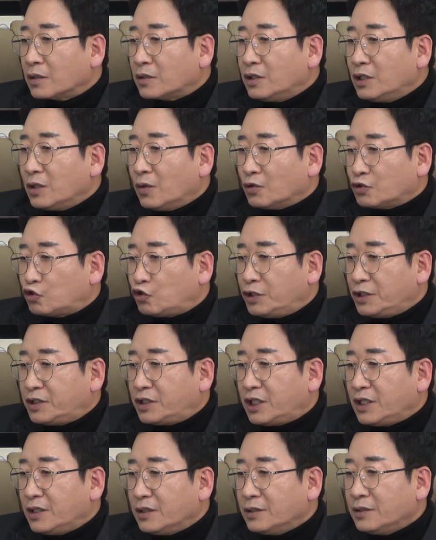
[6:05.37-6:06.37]
그리고
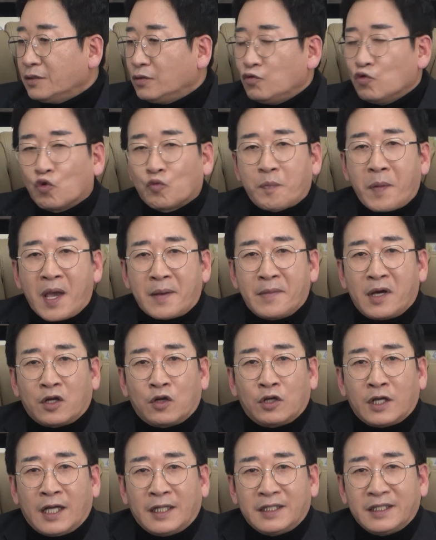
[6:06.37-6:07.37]
지티는 육백만
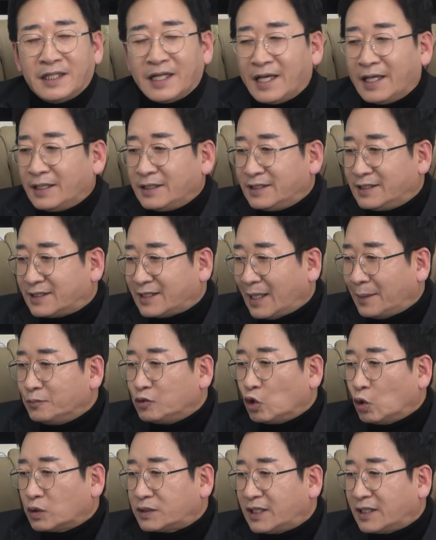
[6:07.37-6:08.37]
원 할인에 이
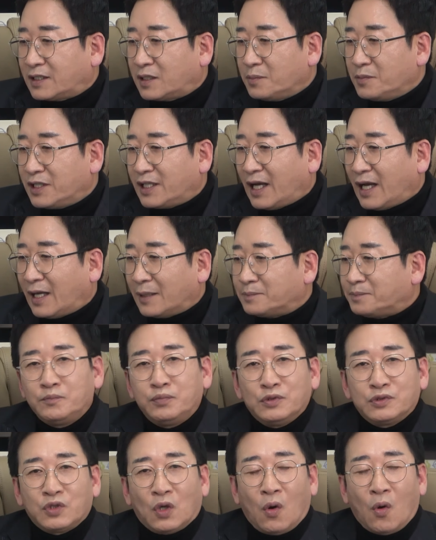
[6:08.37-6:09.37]
삼 종 세트입니다.
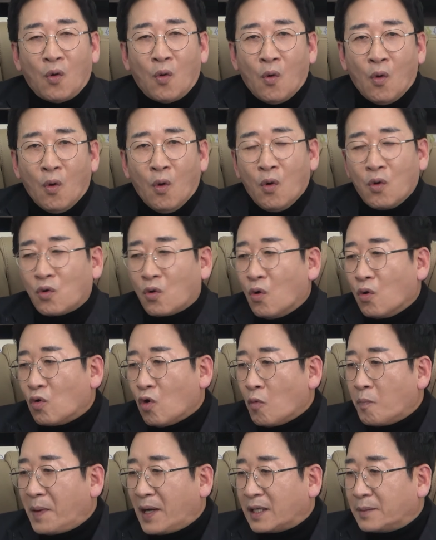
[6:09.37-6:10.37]
뿌조
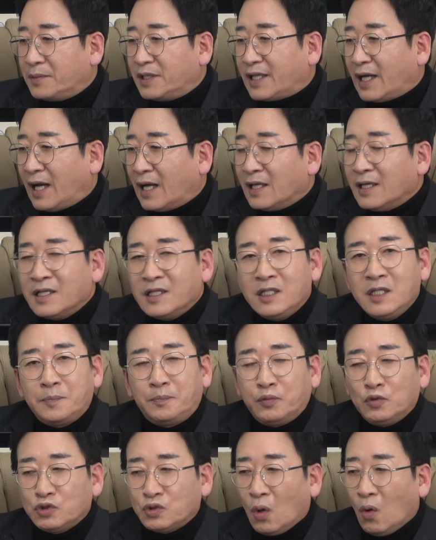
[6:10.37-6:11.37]
오공공팔입니다.
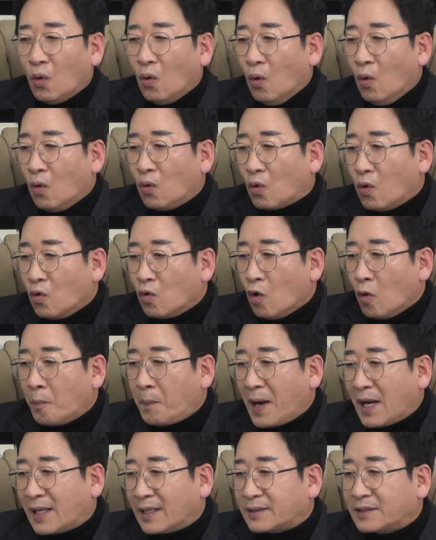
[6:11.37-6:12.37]
이 뿌조
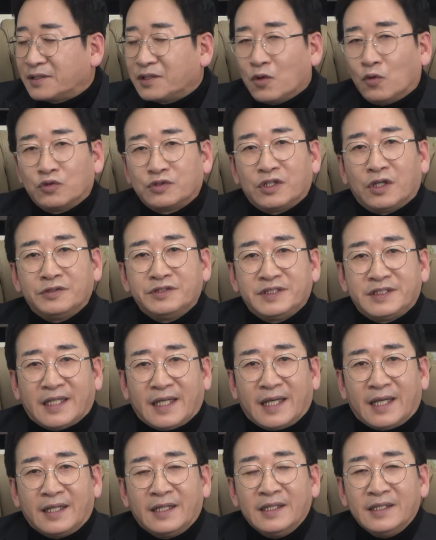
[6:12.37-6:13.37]
오공공팔 같은 경우도
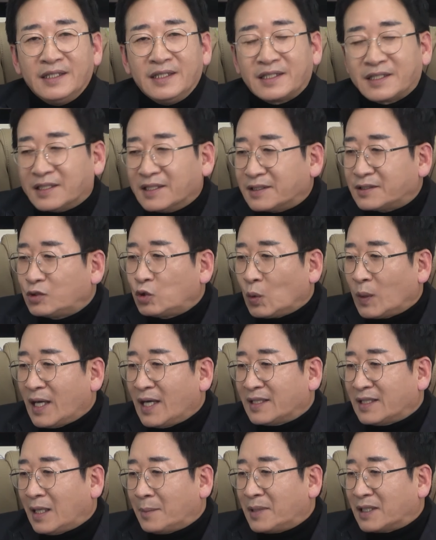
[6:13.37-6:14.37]
현재 이
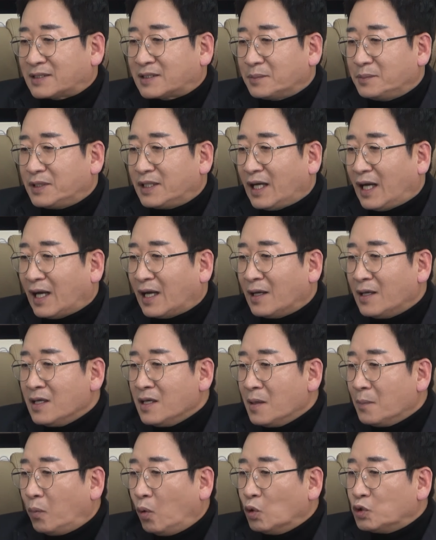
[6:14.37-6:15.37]
극소량 남았습니다.
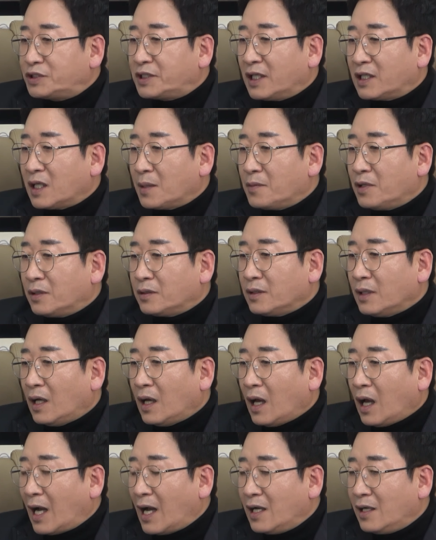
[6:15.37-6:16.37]
보시게 되면
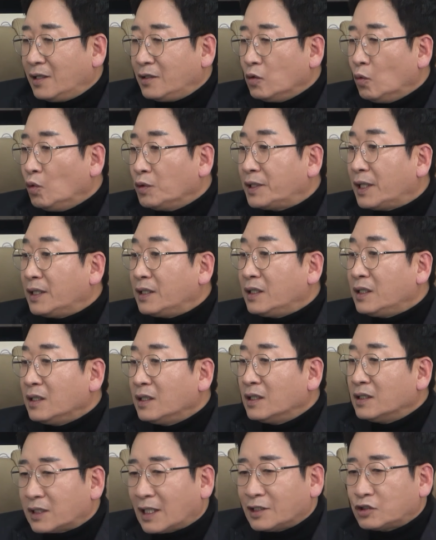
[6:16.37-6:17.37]
알리로
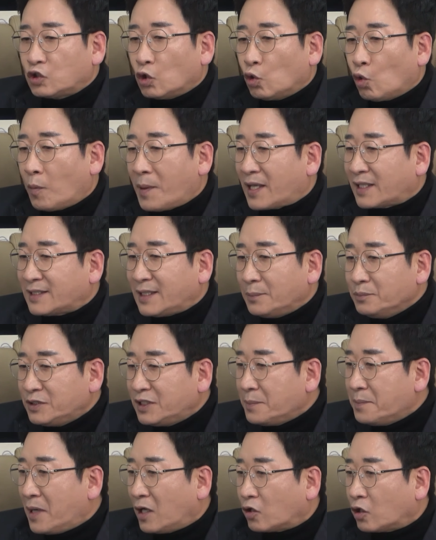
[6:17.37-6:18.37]
모델이
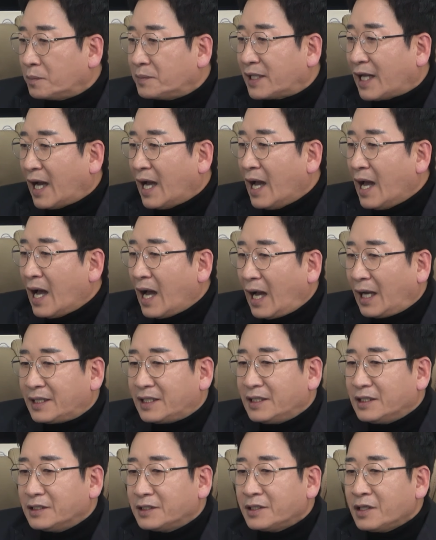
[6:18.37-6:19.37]
사천오백삼십만 원입니다.
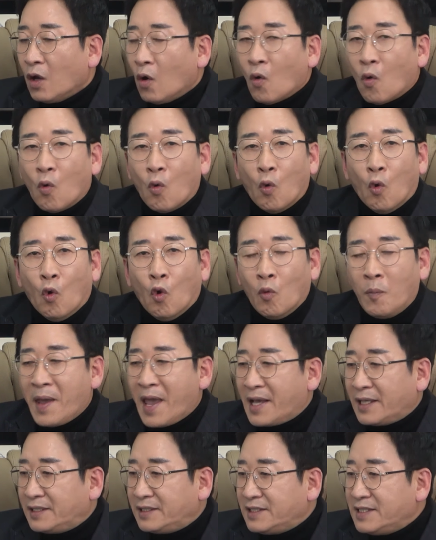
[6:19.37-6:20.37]
할인은
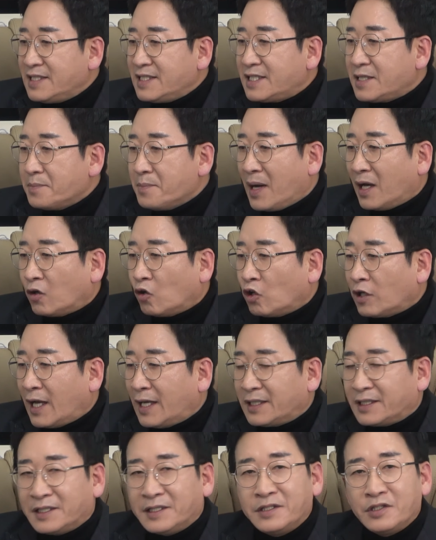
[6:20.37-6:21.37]
오백이십만 원
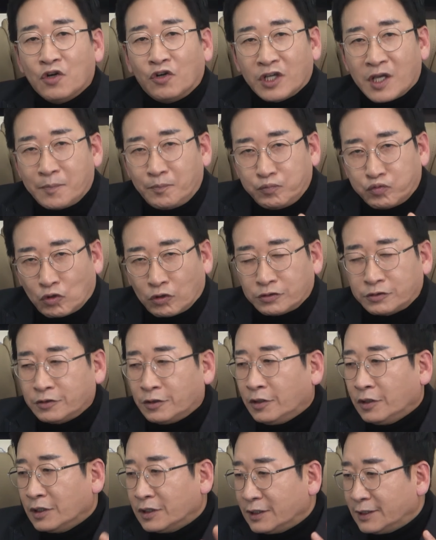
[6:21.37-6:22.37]
할인, 여기에 플러스
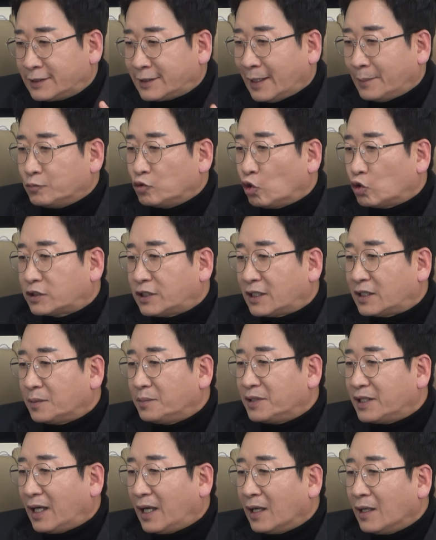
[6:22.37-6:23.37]
이 삼 종
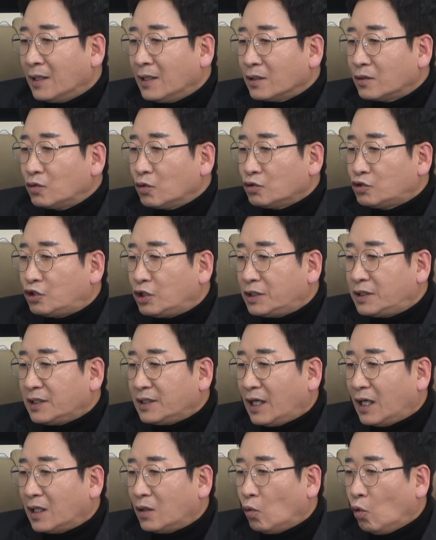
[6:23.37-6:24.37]
세트입니다. 그리고 지티
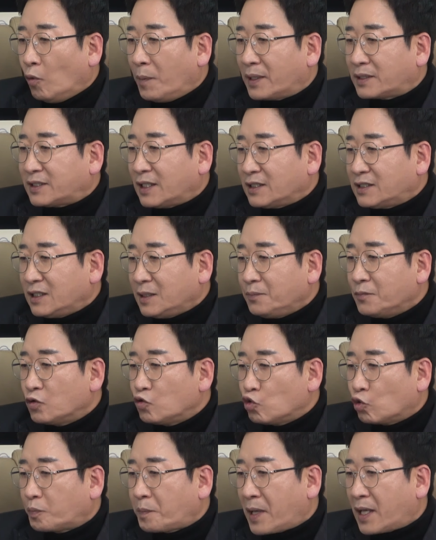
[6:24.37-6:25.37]
라인 오백사십,
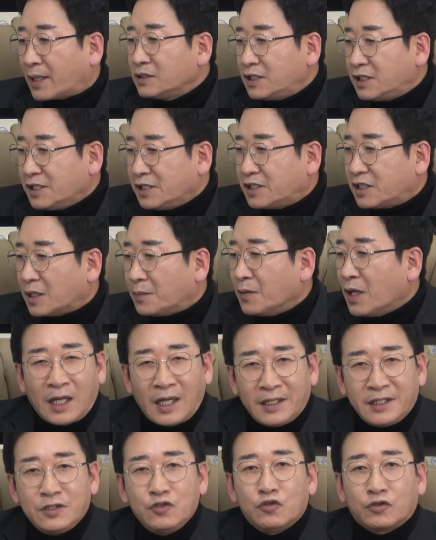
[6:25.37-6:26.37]
육백칠십
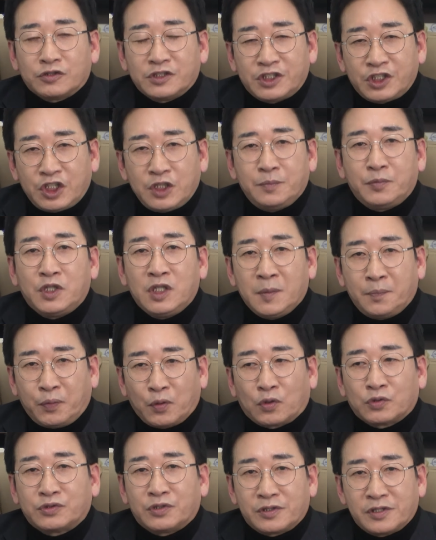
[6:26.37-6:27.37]
할인율은 십이
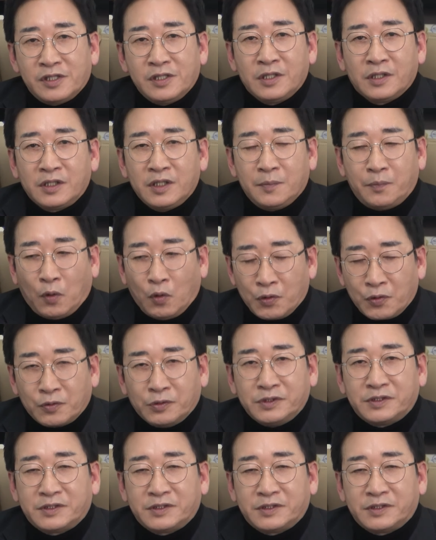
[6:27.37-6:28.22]
퍼센트를 이 보이고